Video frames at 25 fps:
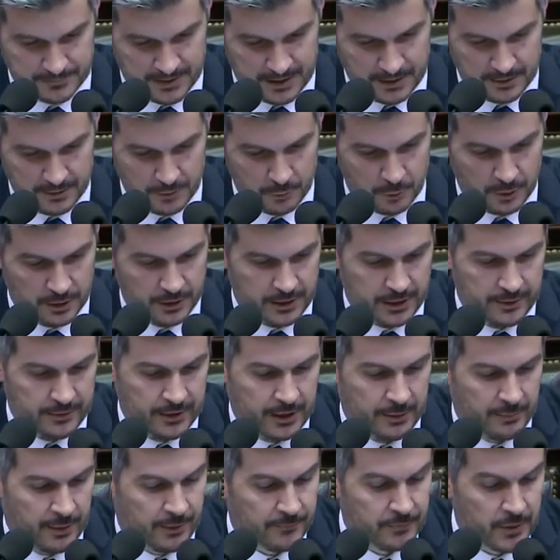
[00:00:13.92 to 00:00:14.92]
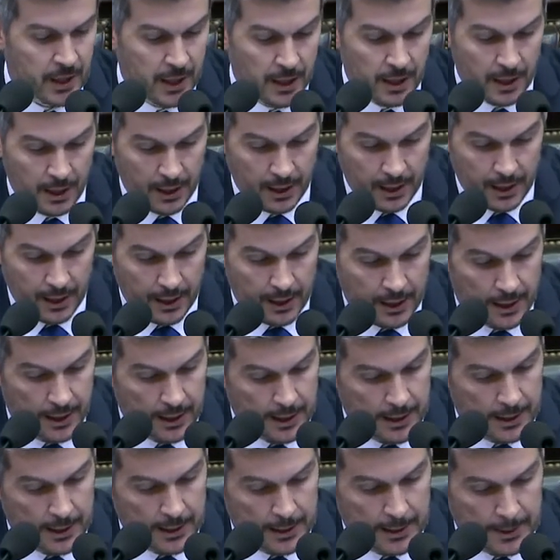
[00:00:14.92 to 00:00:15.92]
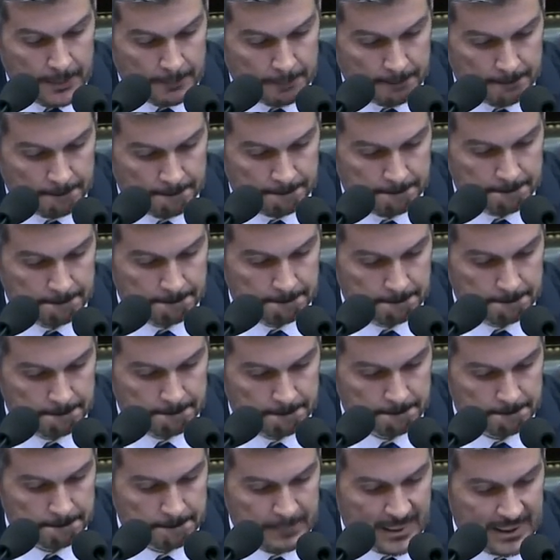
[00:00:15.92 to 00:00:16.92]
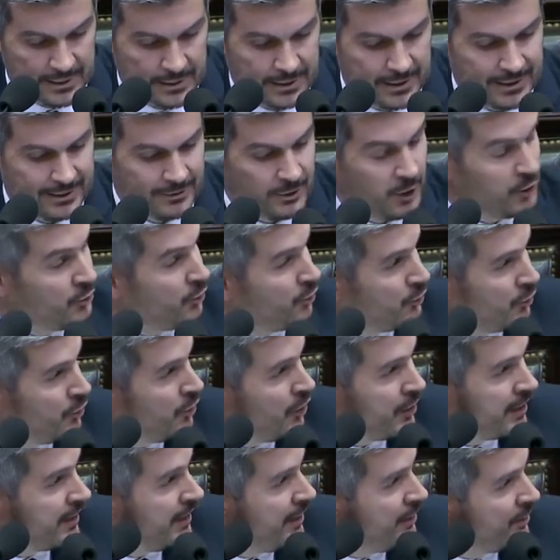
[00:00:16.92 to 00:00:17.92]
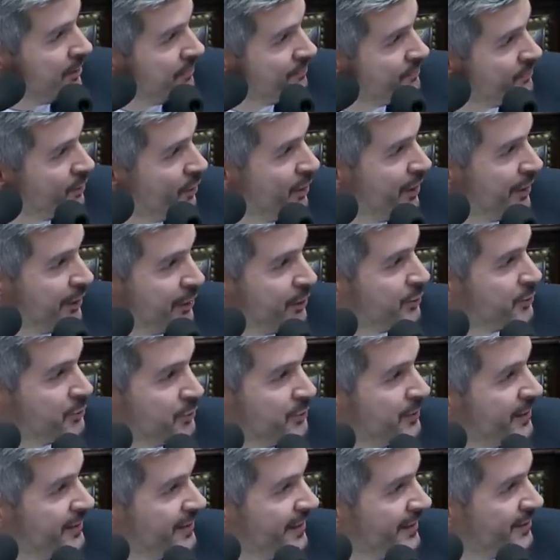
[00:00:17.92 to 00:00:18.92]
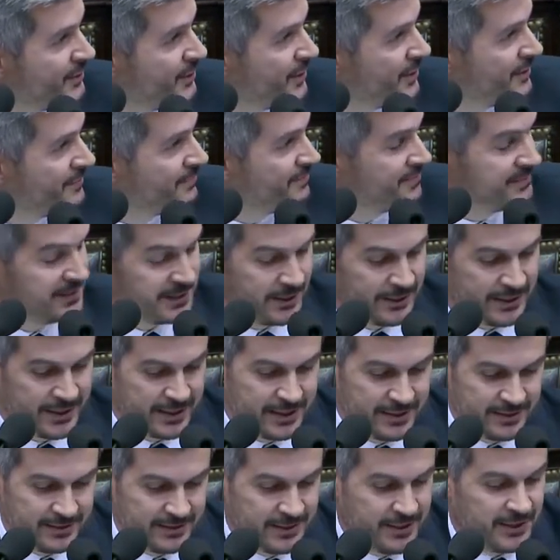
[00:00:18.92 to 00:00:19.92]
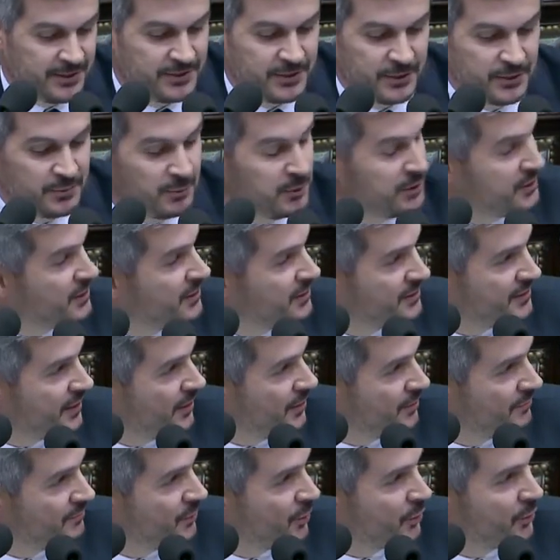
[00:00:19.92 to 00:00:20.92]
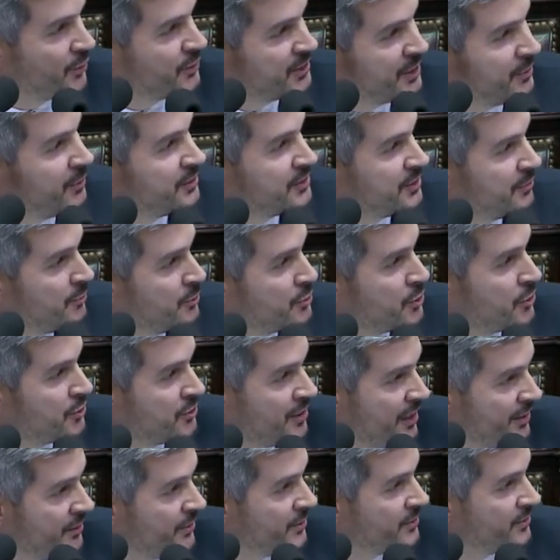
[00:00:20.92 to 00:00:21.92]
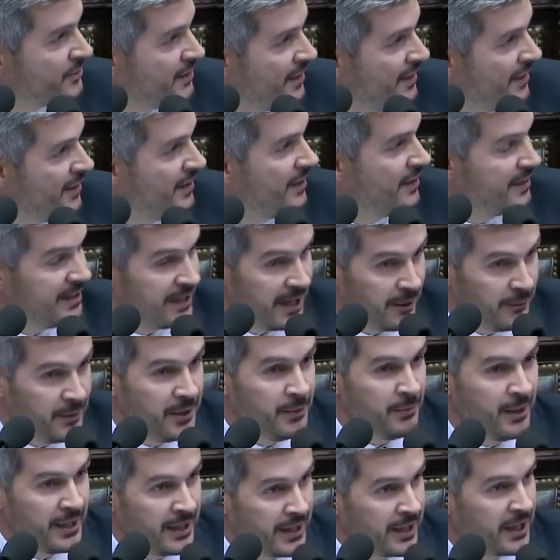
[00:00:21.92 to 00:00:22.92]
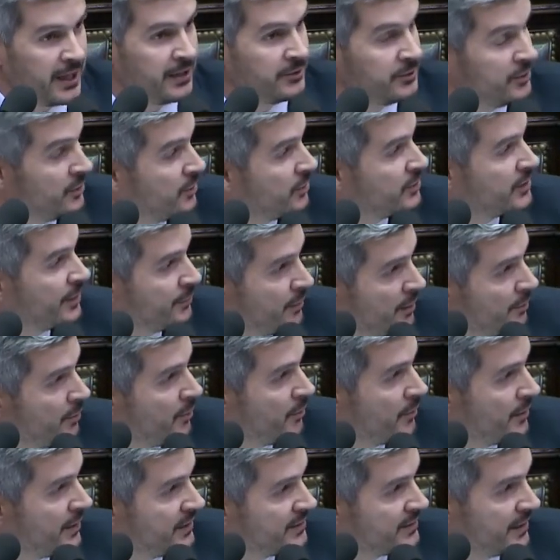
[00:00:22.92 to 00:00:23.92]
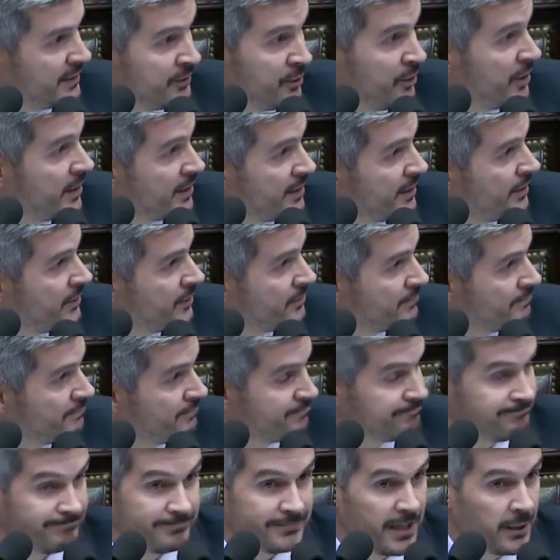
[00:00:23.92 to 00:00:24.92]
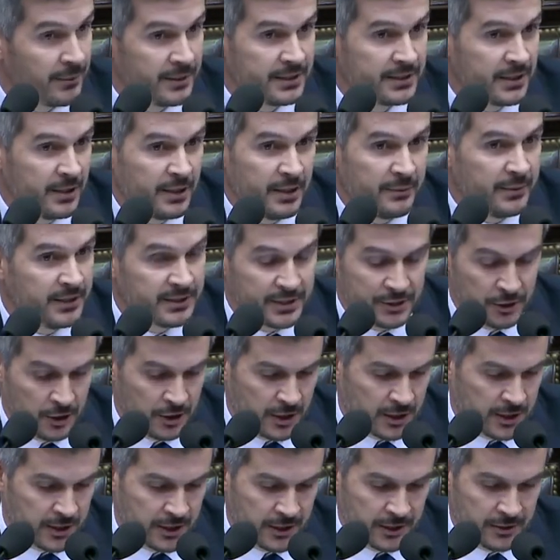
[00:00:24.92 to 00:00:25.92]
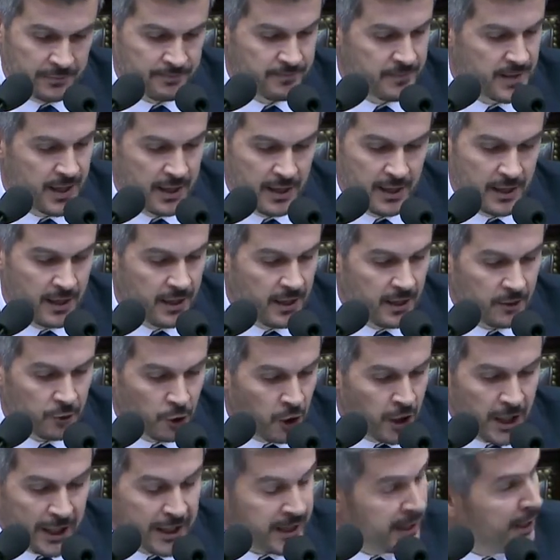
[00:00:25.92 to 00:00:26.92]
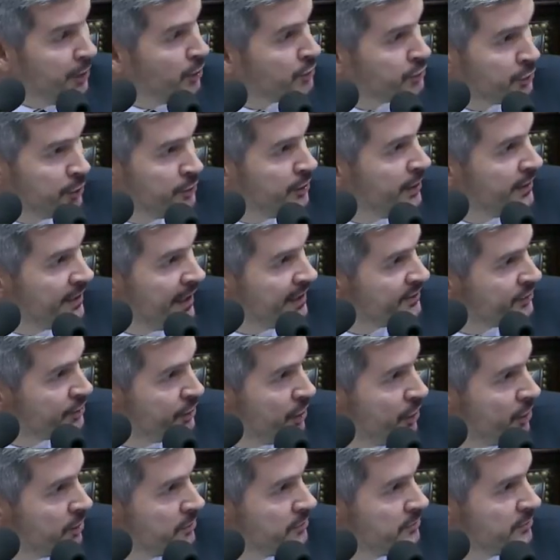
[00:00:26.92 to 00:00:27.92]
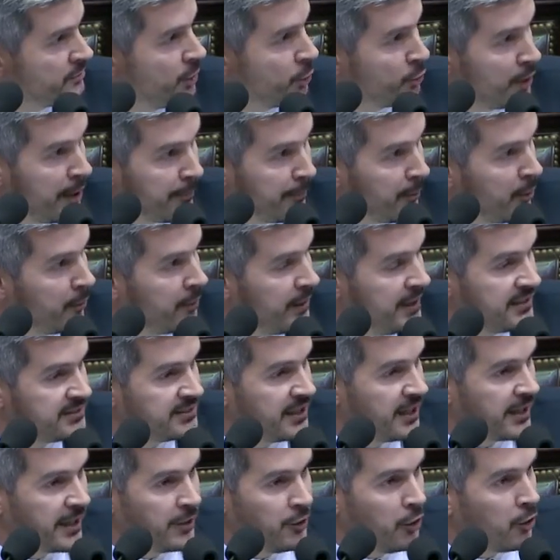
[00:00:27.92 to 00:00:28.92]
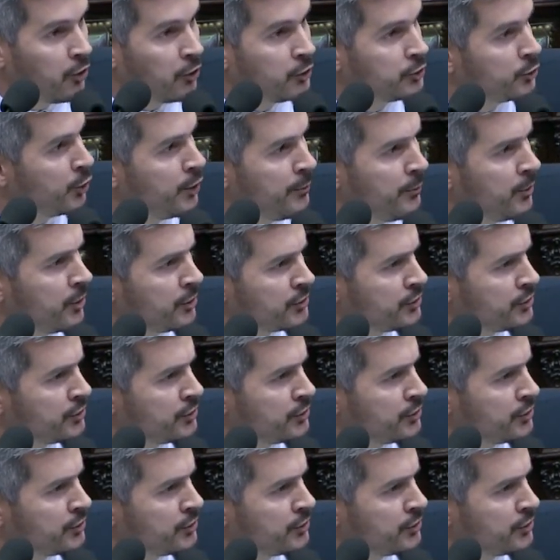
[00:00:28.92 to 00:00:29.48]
qué, dilema. Em, no, no, le creo, no le creo su indignación. Sabe que le soy muy sincero. Nos conocemos hace muchos años. La vi manejando los temas de pobreza y no le creo. Lamentablemente no le creo. No le creo su indignación de una pobreza que no construimos